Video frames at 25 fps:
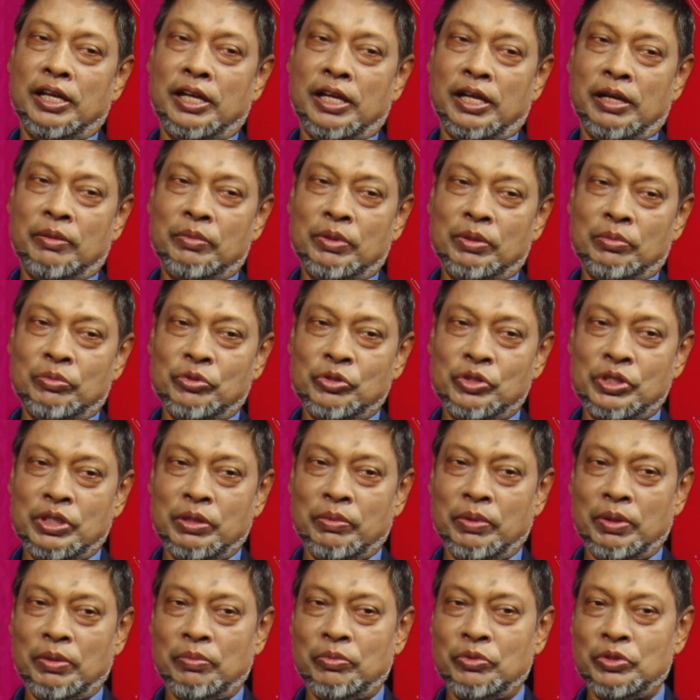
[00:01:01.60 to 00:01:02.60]
আমরা বুঝতে
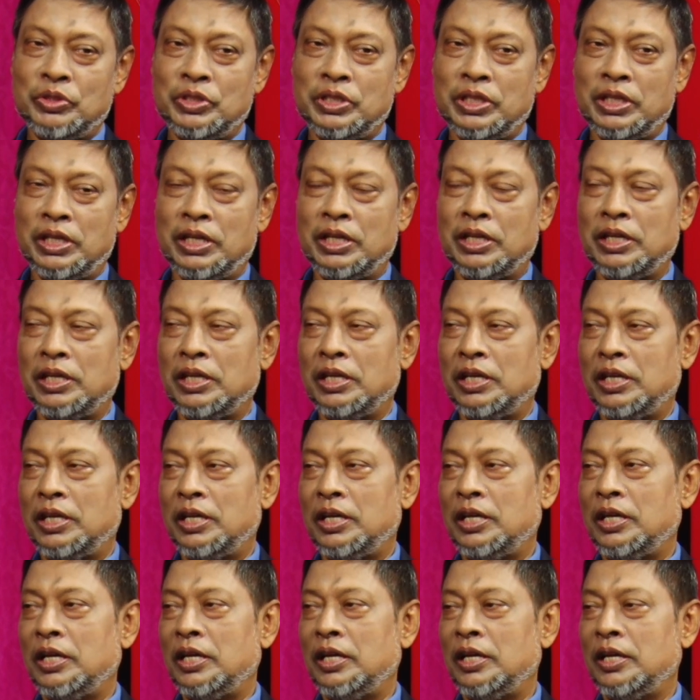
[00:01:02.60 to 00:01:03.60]
পারবো যে
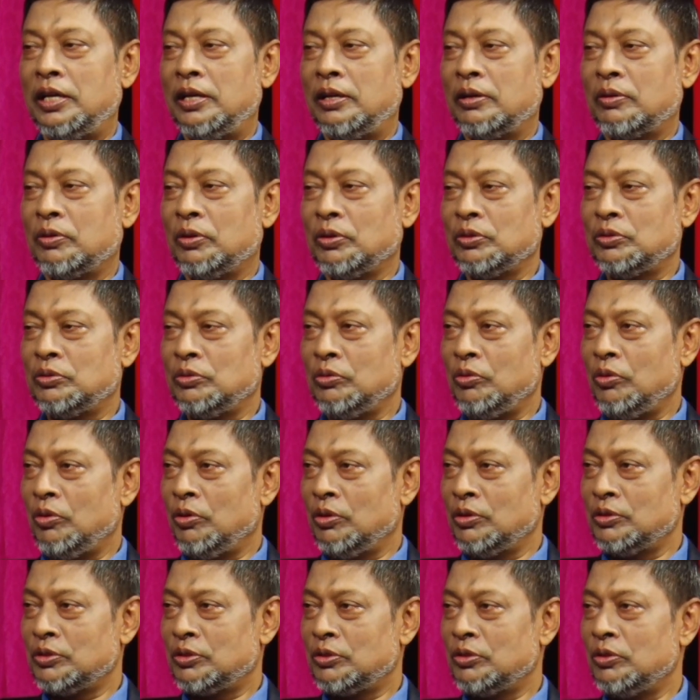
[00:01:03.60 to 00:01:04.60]
কত
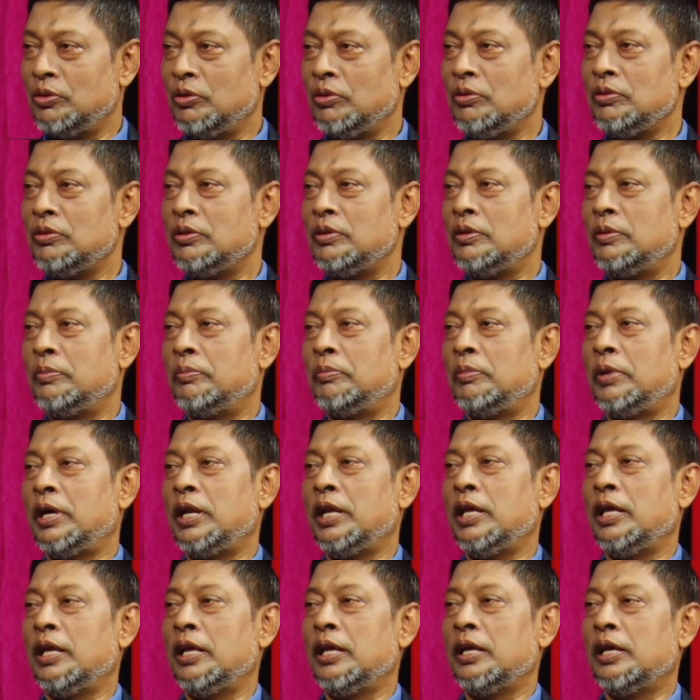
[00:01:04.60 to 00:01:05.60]
অংশ
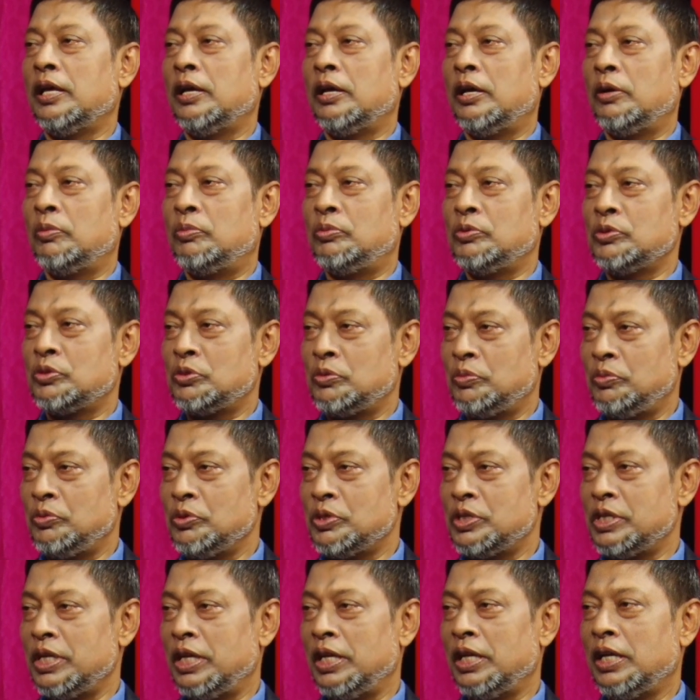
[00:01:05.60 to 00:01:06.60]
মানে
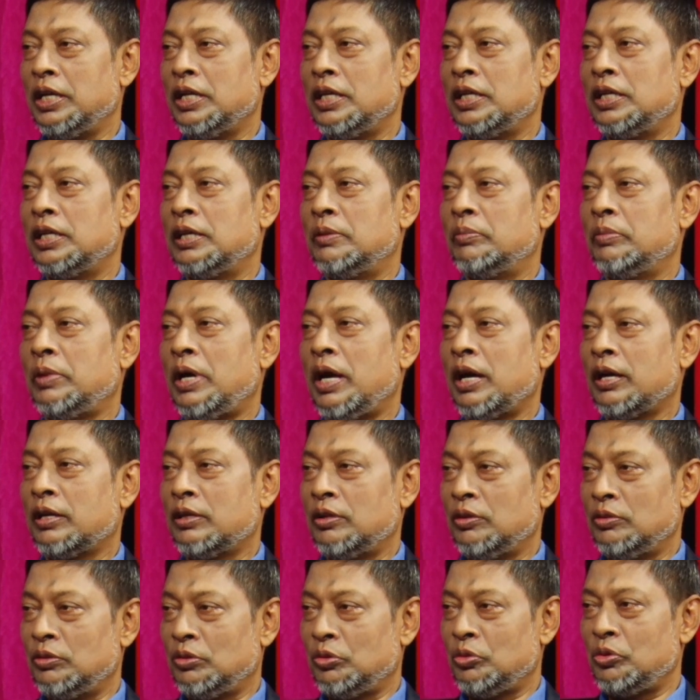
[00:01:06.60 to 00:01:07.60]
ফুসফুসের
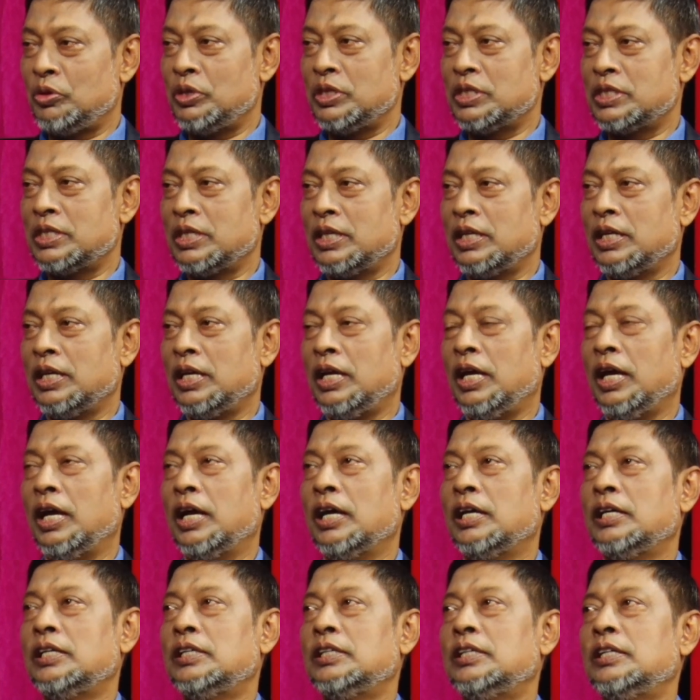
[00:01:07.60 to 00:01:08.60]
আক্রান্ত হয়েছে
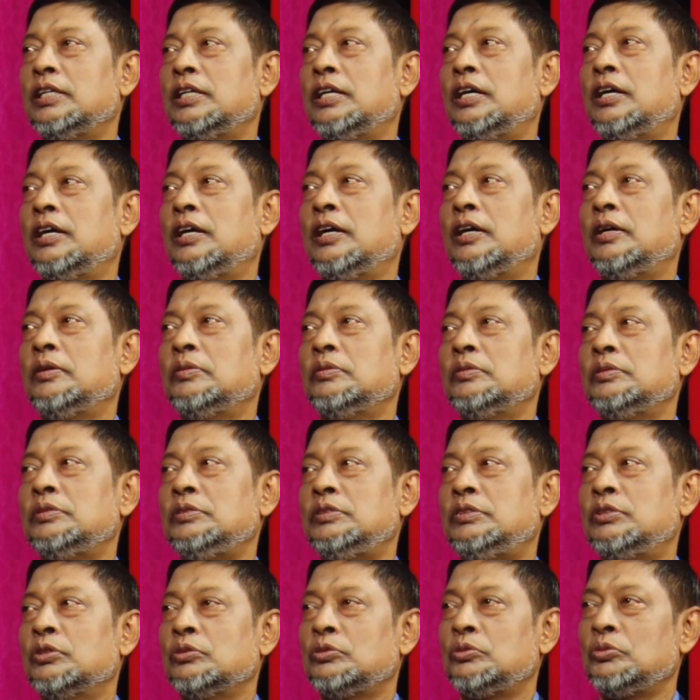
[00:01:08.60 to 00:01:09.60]
হ্যাঁ
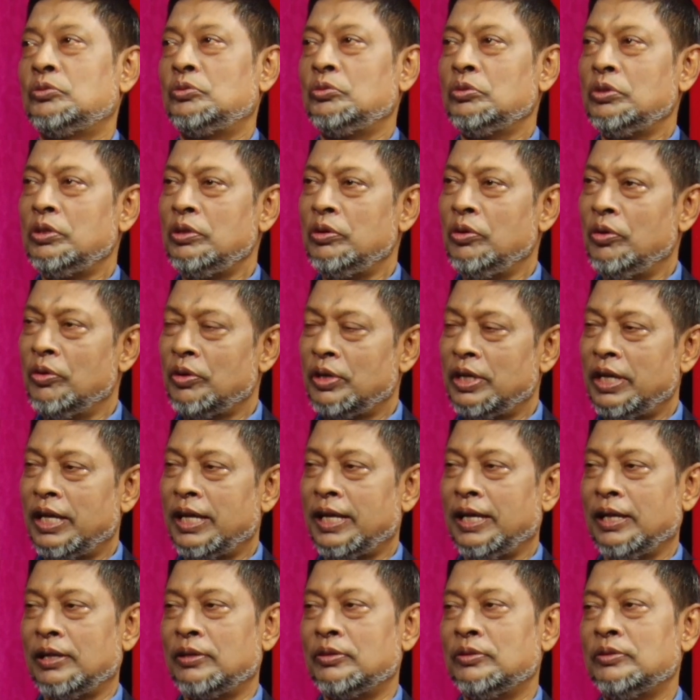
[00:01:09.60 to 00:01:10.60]
যতটুকুই হোক না
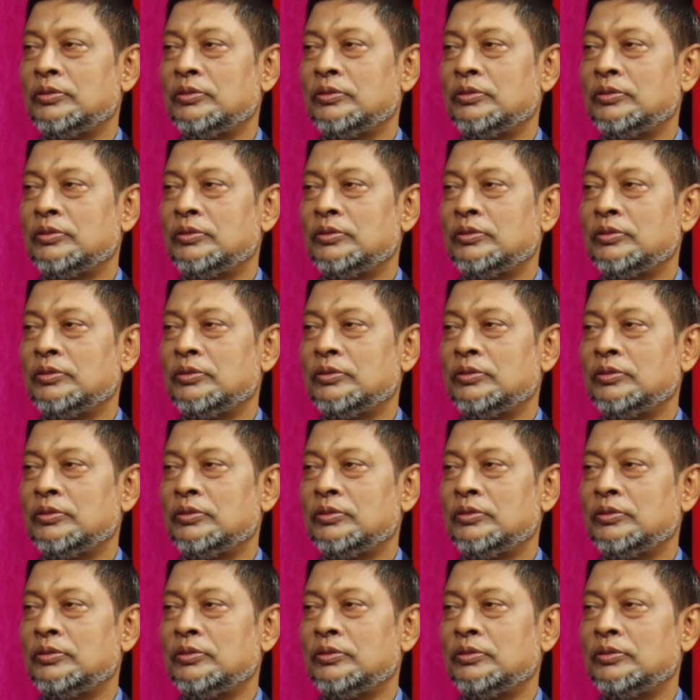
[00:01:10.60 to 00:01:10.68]
কেন